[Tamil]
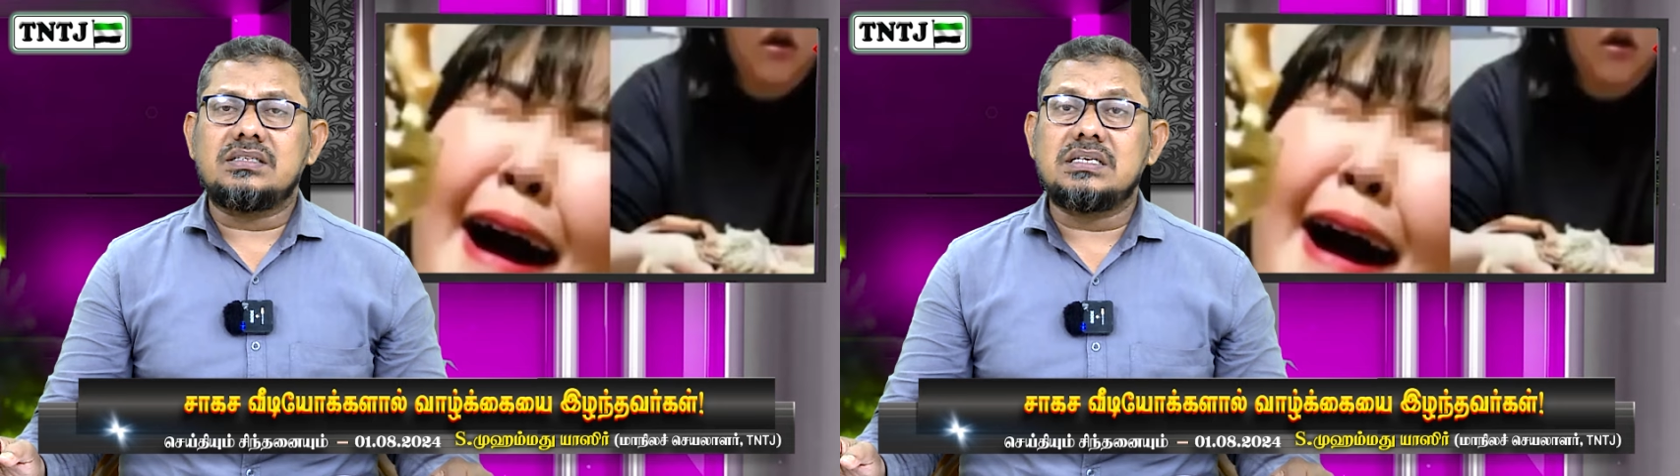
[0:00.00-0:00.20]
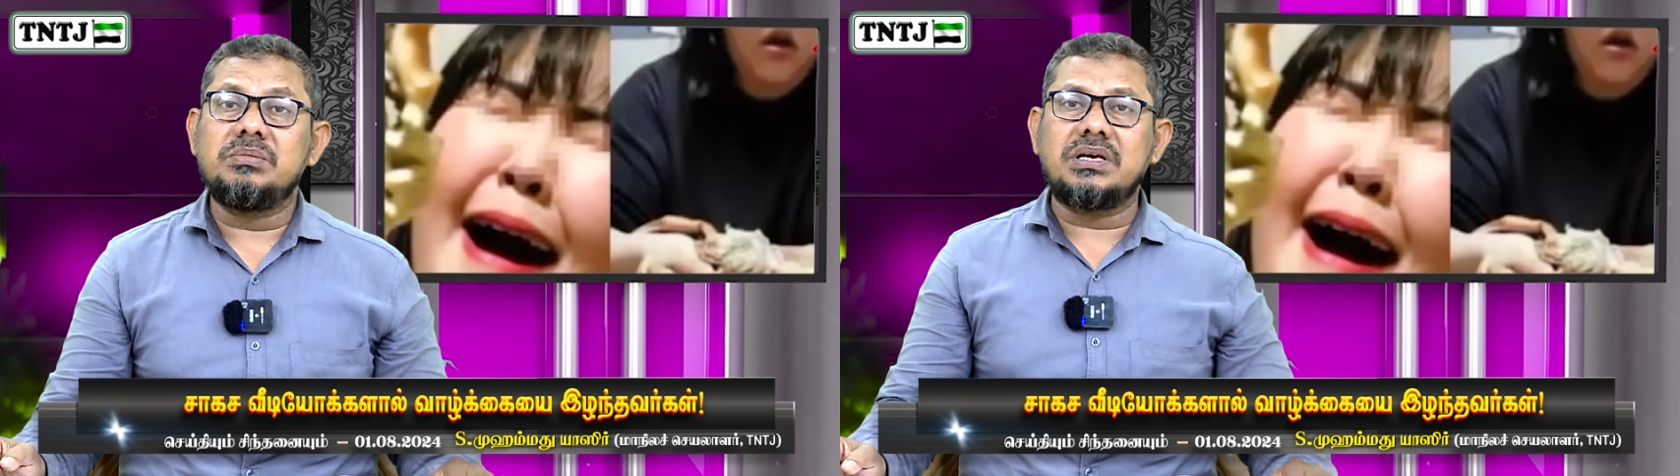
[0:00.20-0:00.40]

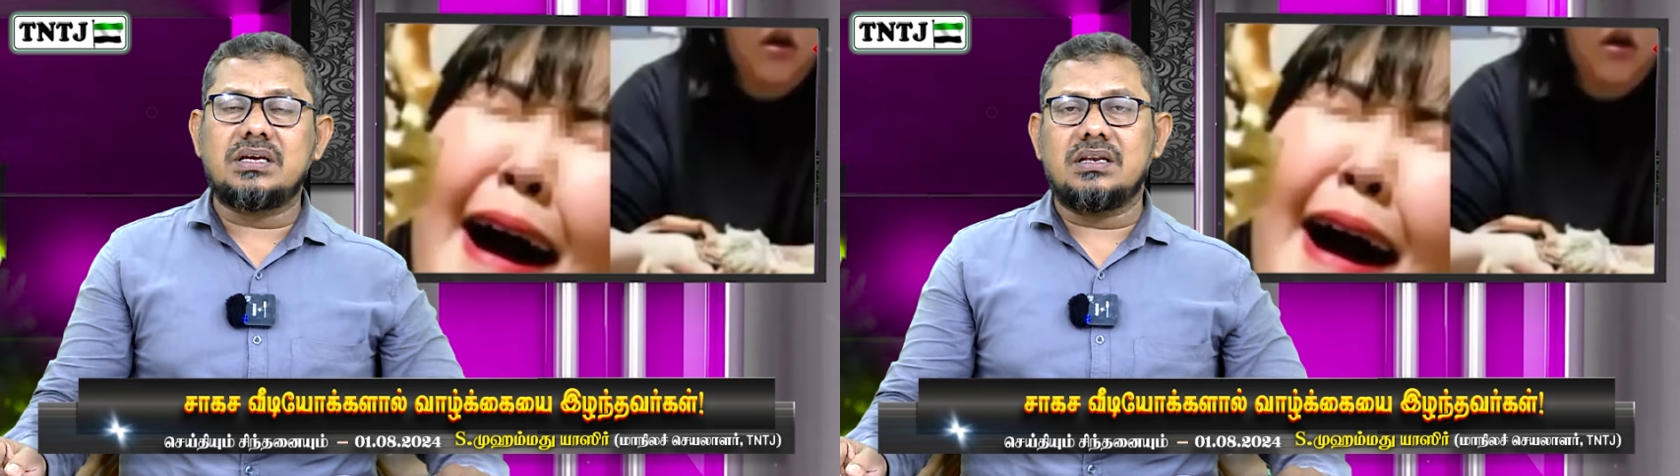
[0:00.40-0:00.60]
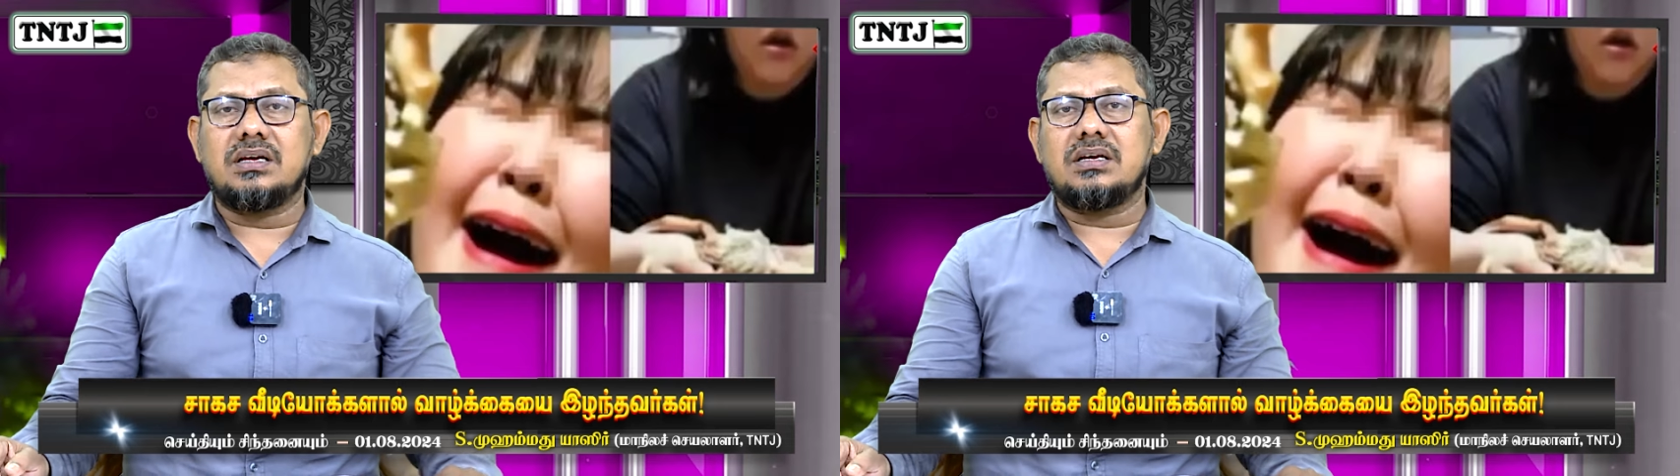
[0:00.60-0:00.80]

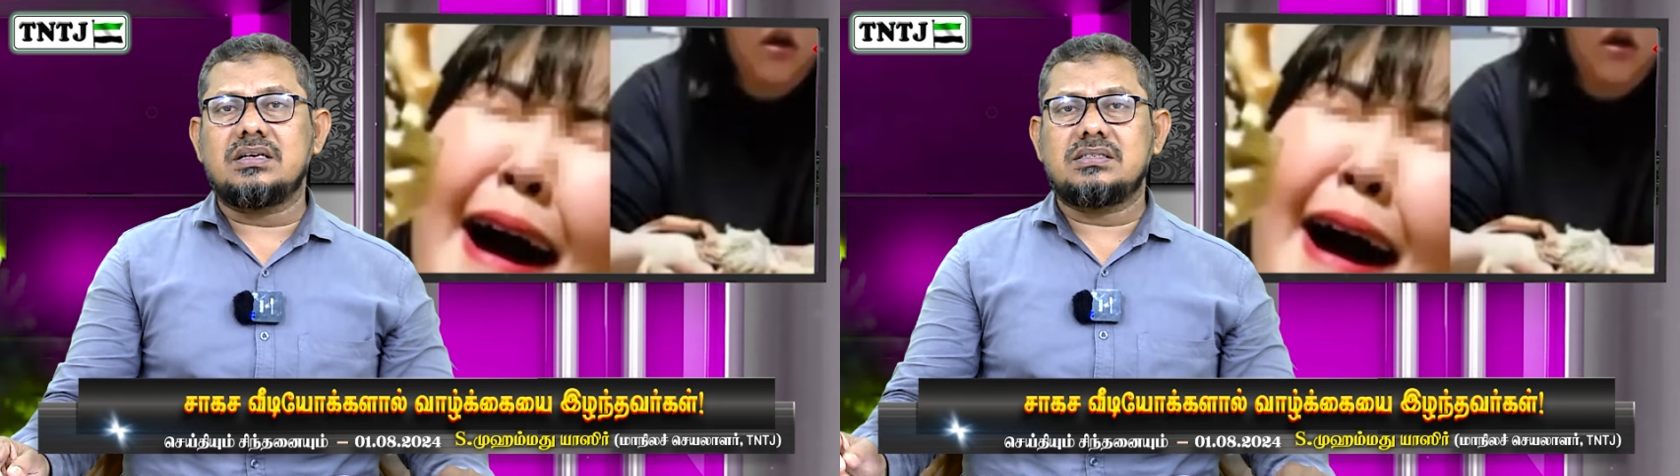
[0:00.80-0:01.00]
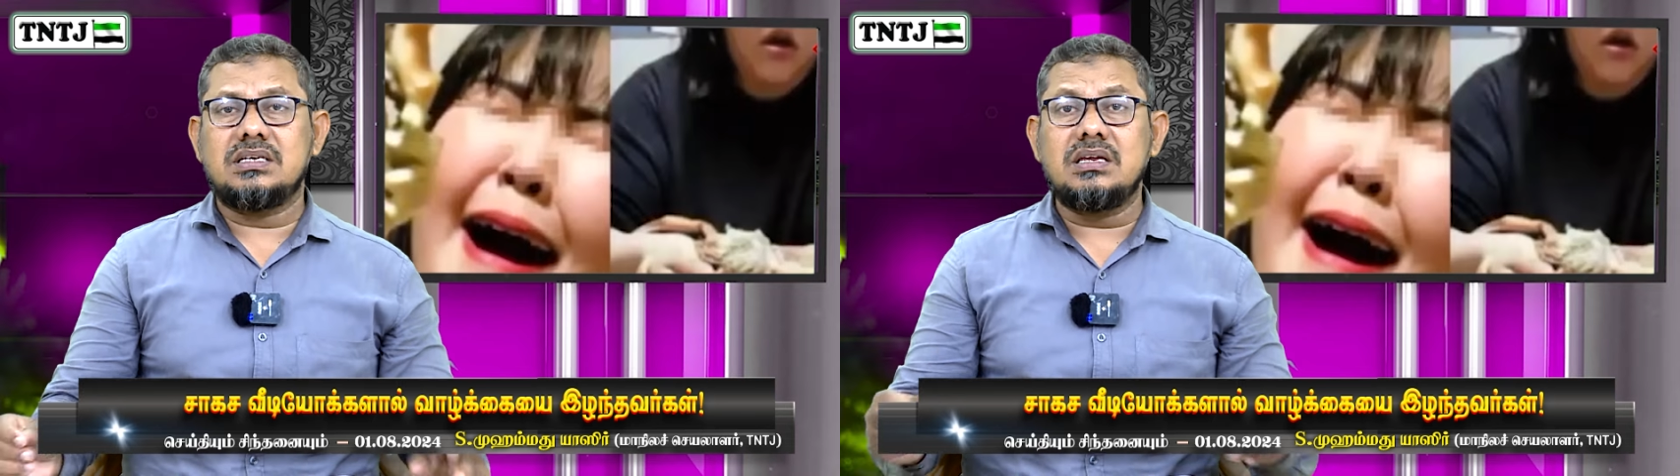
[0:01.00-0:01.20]
செமிக்கலை
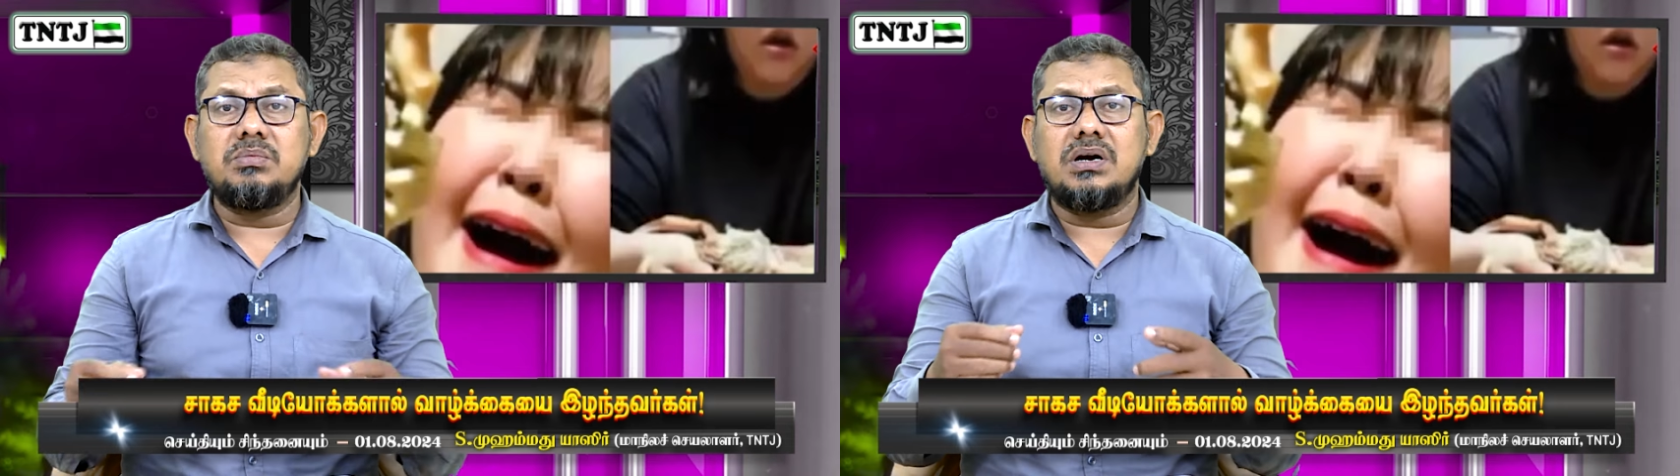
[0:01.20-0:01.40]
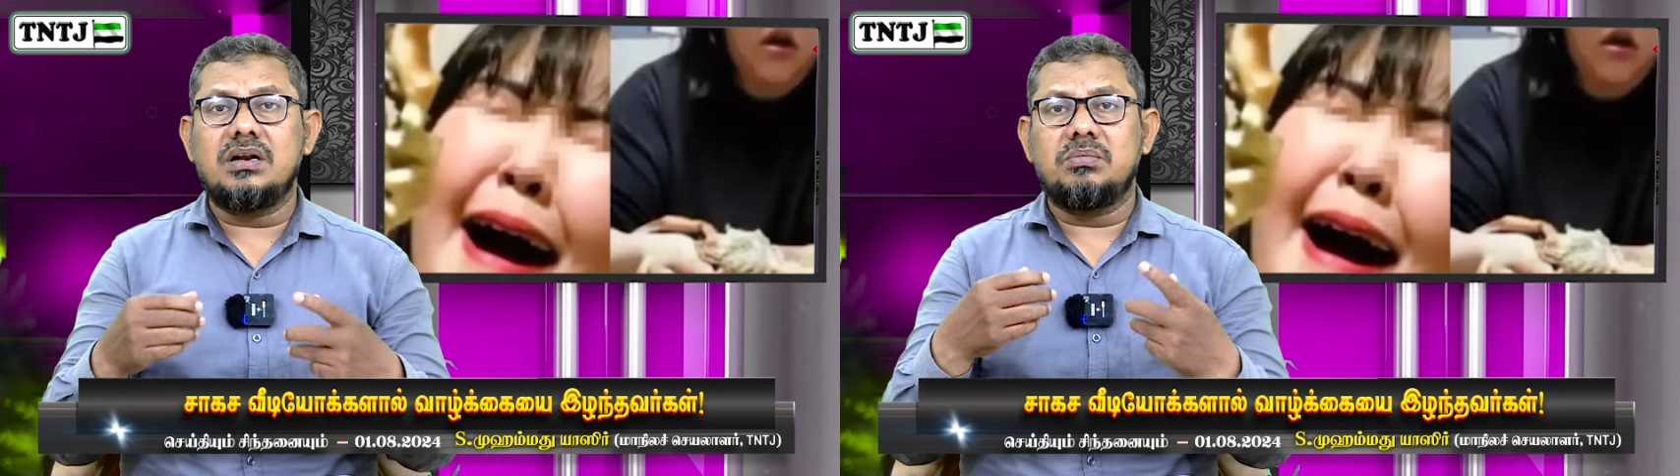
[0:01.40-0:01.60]

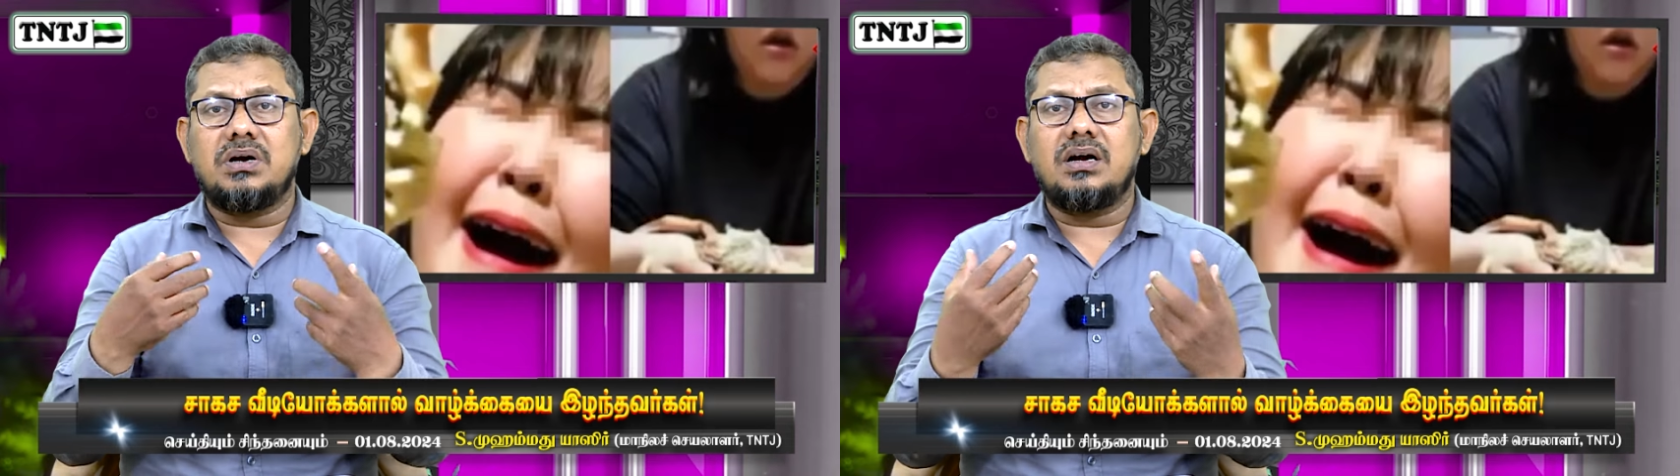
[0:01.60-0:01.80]
செரிமானம்